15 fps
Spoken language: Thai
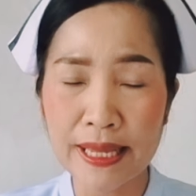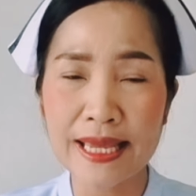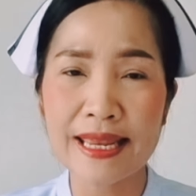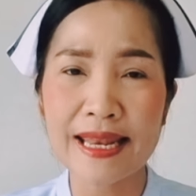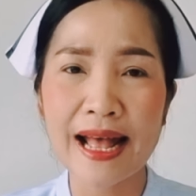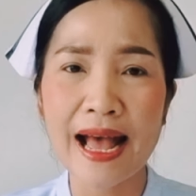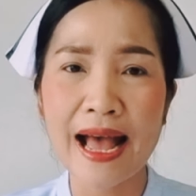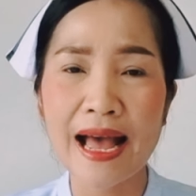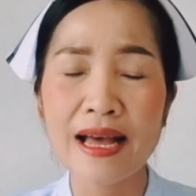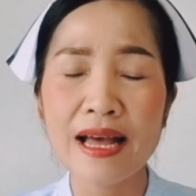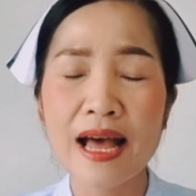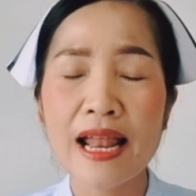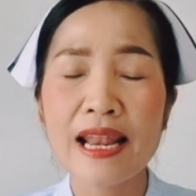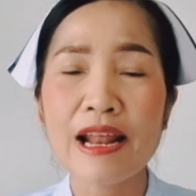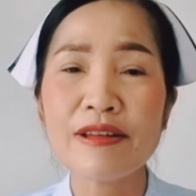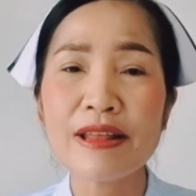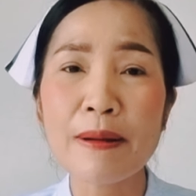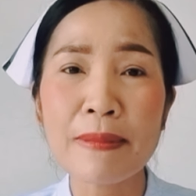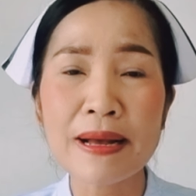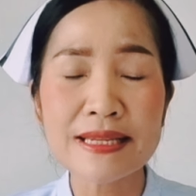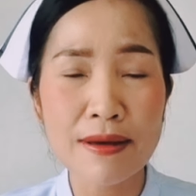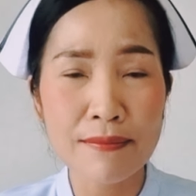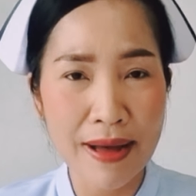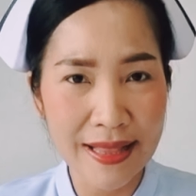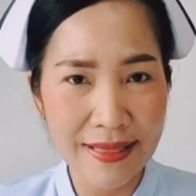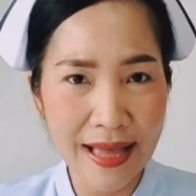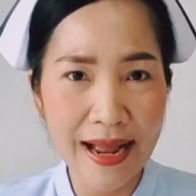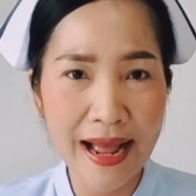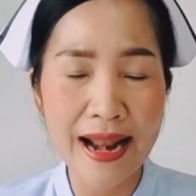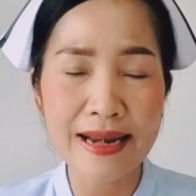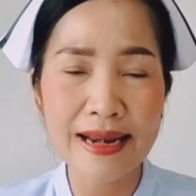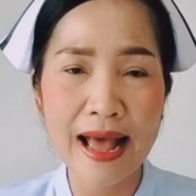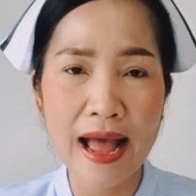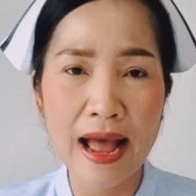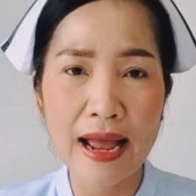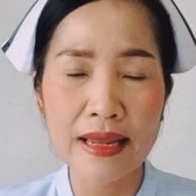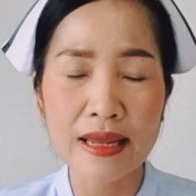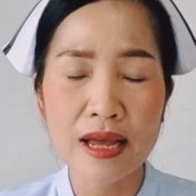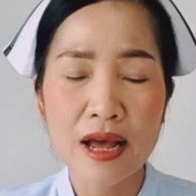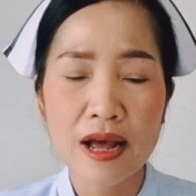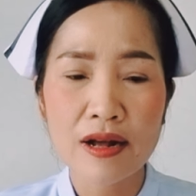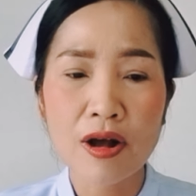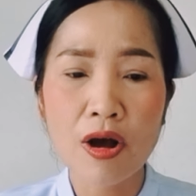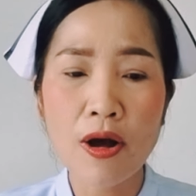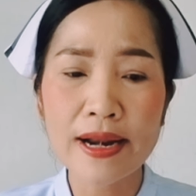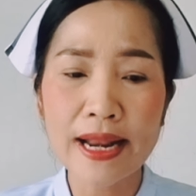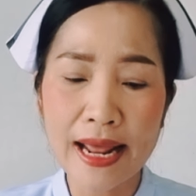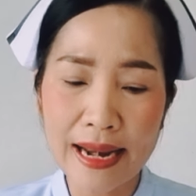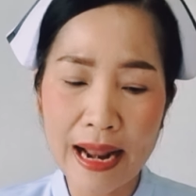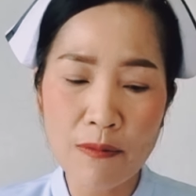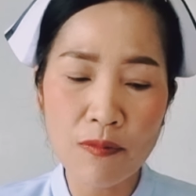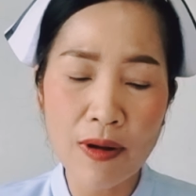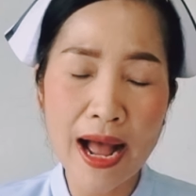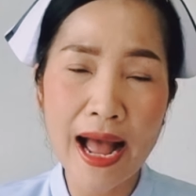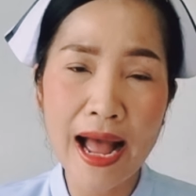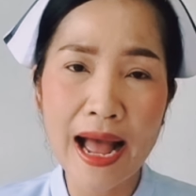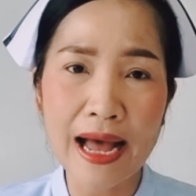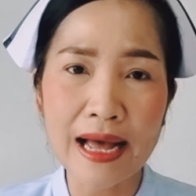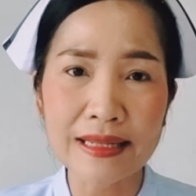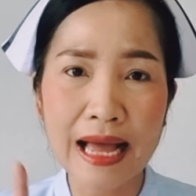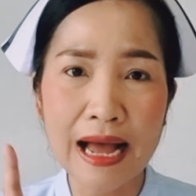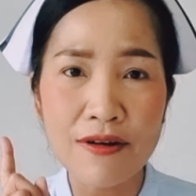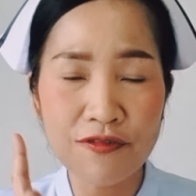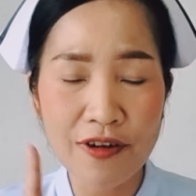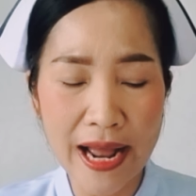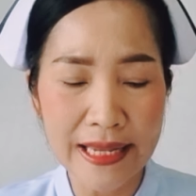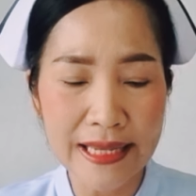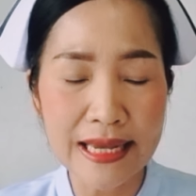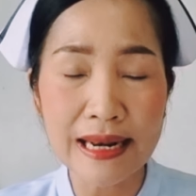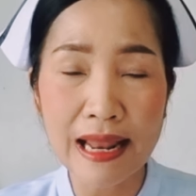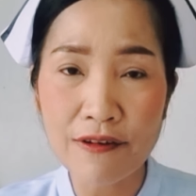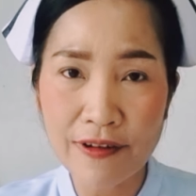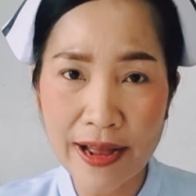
1ปีนะคะแล้วยังไม่สามารถตั้งครรภ์ได้ก็แนะนำว่าทั้งฝ่ายหญิง